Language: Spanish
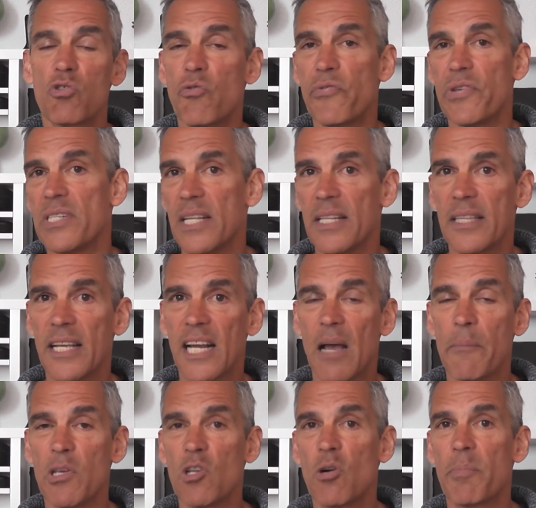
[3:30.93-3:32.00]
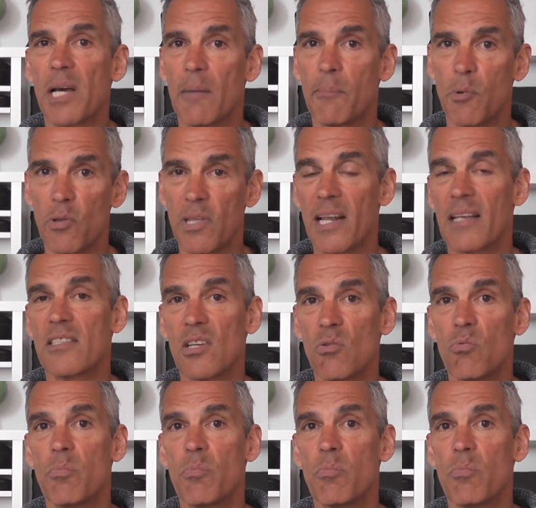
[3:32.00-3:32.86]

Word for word: suficiente camino para poder hacer